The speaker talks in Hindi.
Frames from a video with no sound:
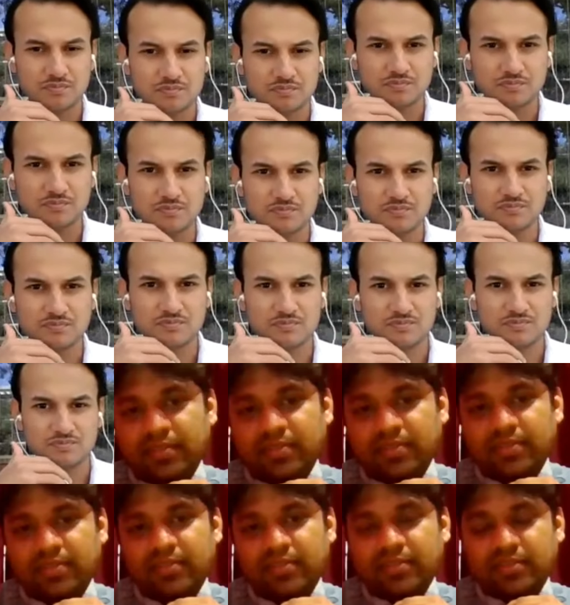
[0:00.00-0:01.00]
ओके
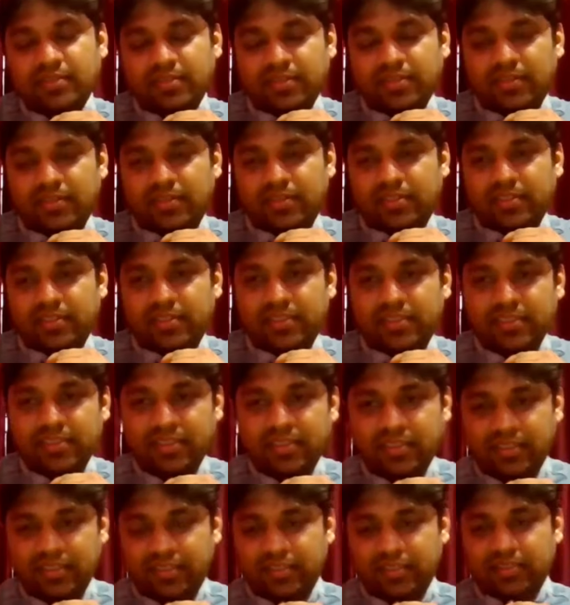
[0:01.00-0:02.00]
गॉट
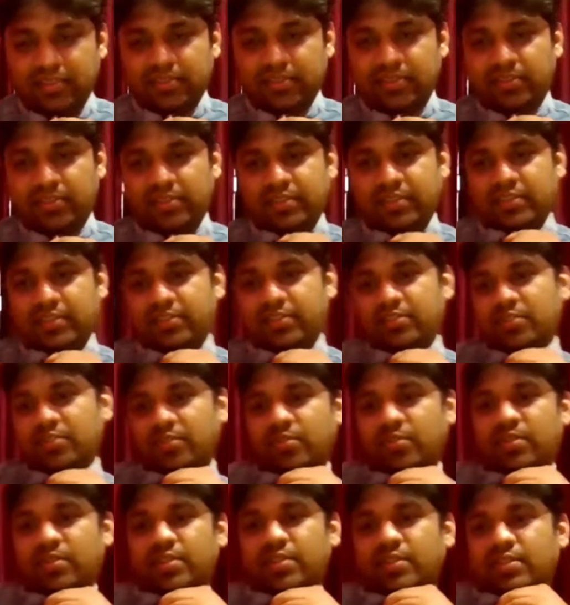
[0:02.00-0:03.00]
इट गॉट इट
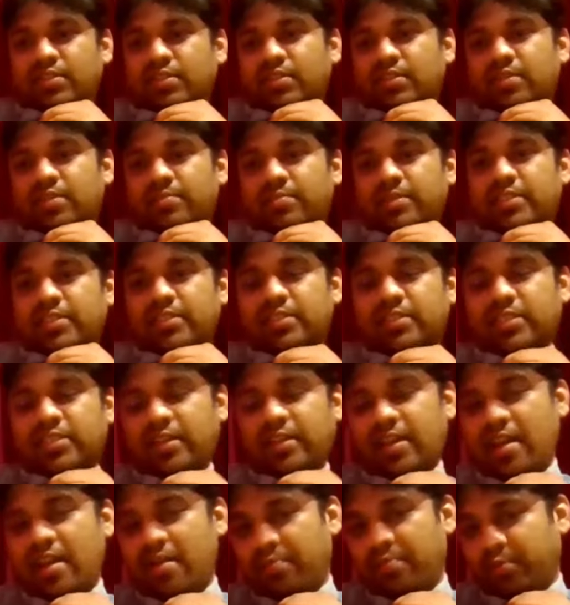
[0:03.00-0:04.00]
सो अभिजीत
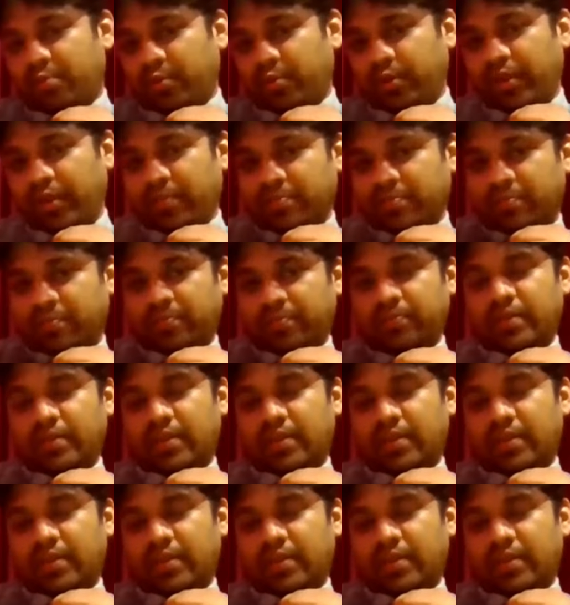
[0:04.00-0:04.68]
सर आप कोई